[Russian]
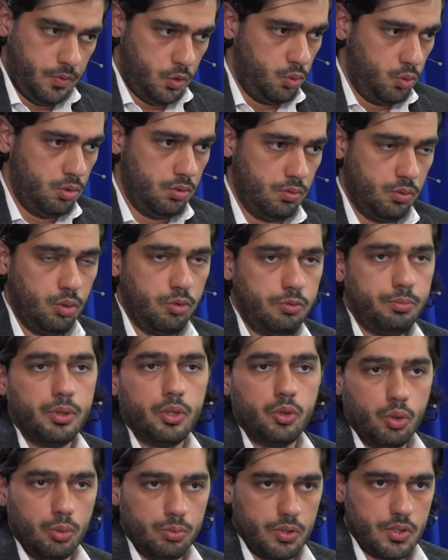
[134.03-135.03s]
у него в
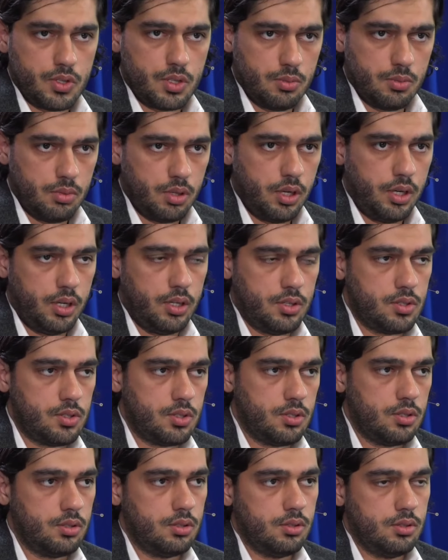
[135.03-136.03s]
приемной
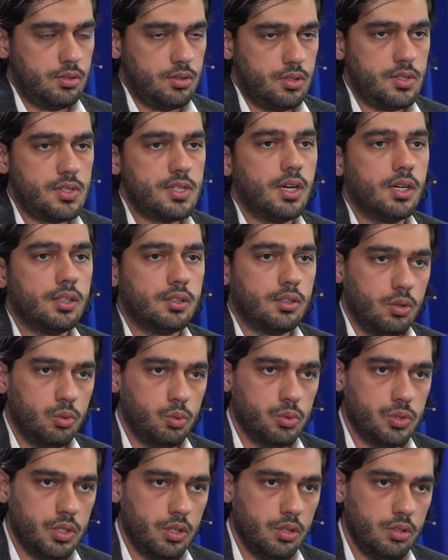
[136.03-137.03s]
собираются десятки
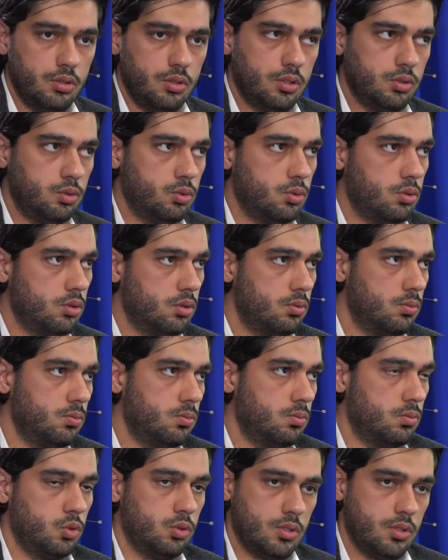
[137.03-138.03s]
людей,
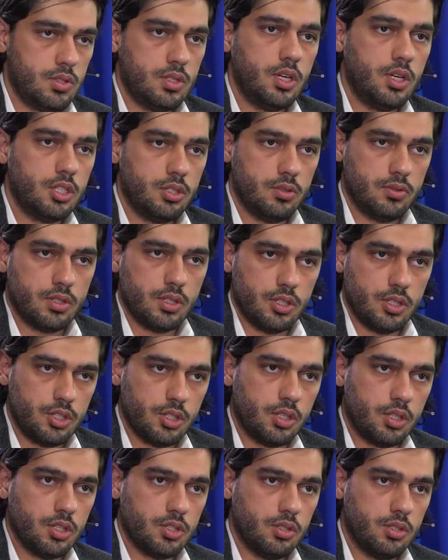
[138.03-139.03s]
которым он назначил
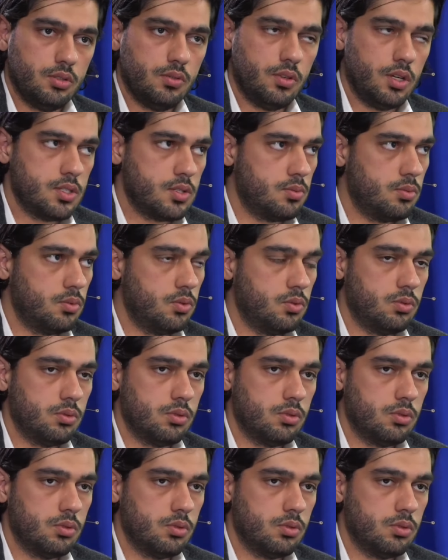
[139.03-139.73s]
встречи каждые 20 минут.